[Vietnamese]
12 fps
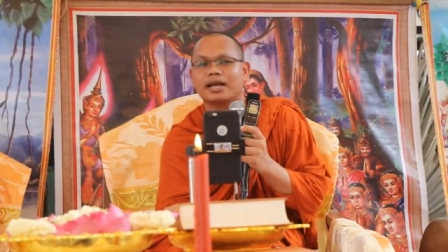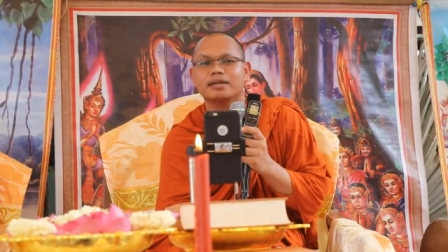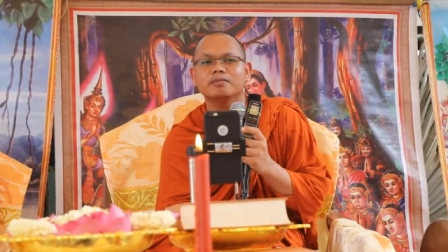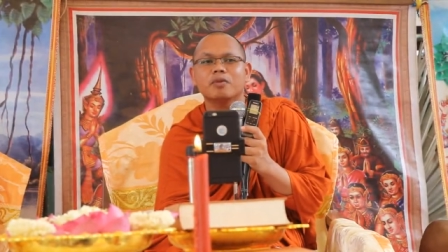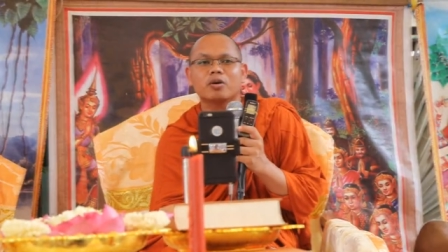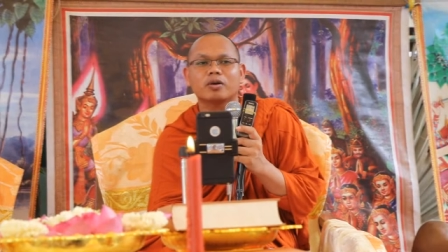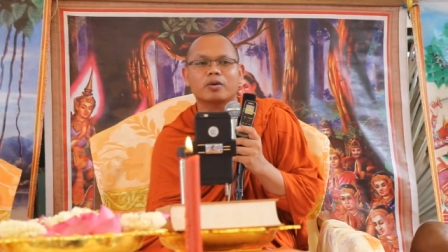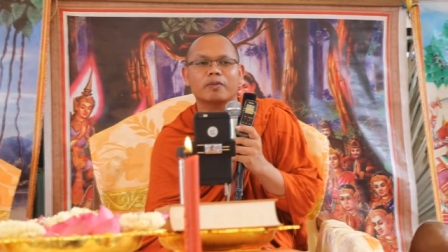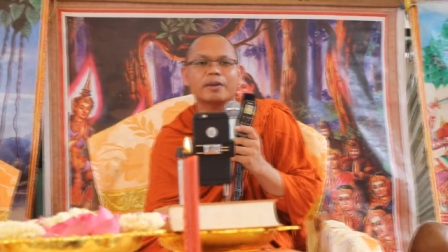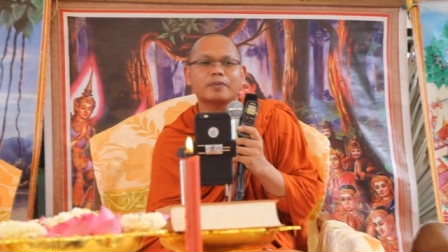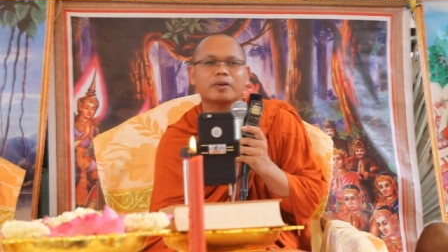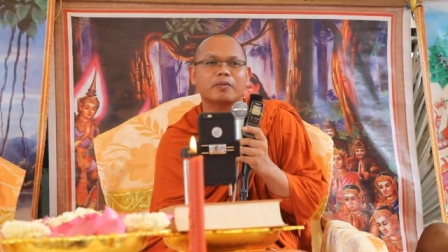anh múc của
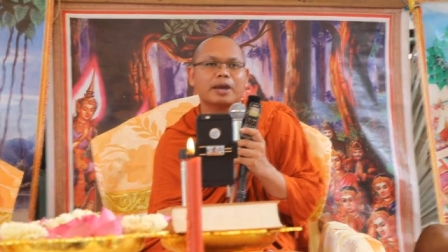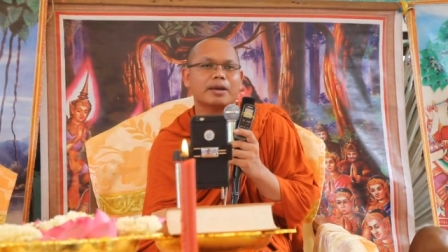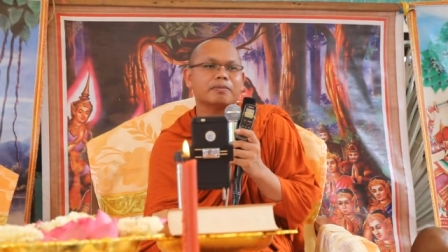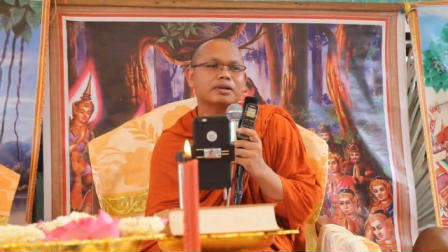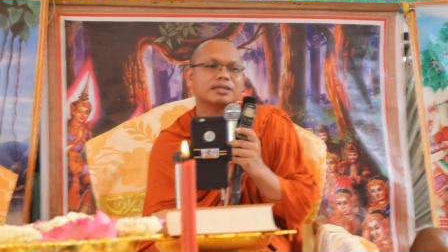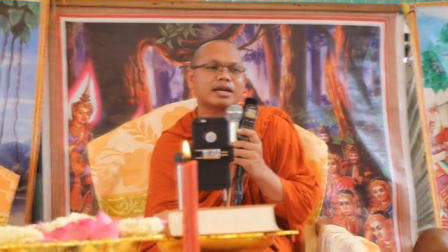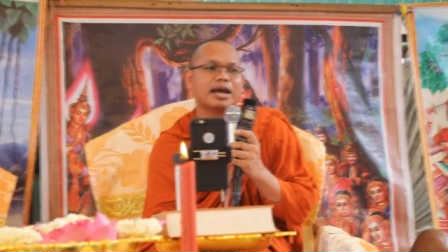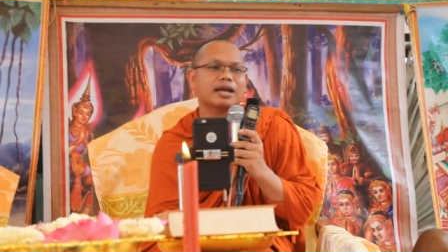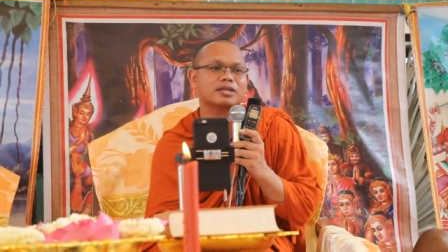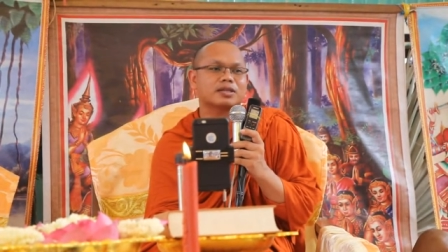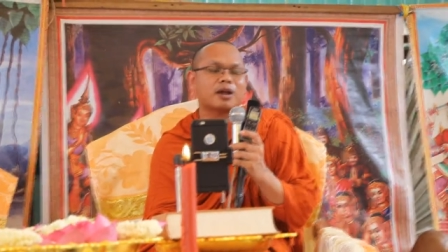web mình sát